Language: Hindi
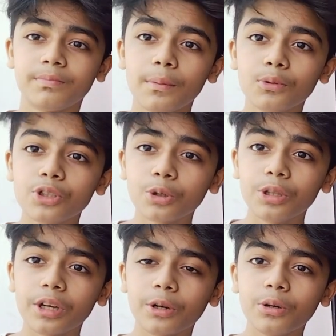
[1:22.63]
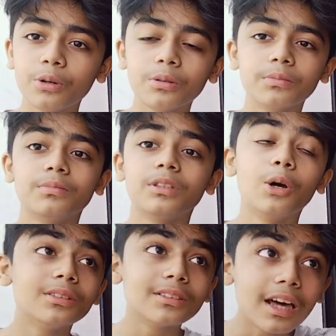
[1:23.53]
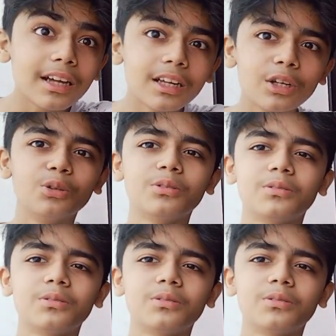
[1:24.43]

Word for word: मुझे क्यों देख रहे हो जाओ इंतज़ार करो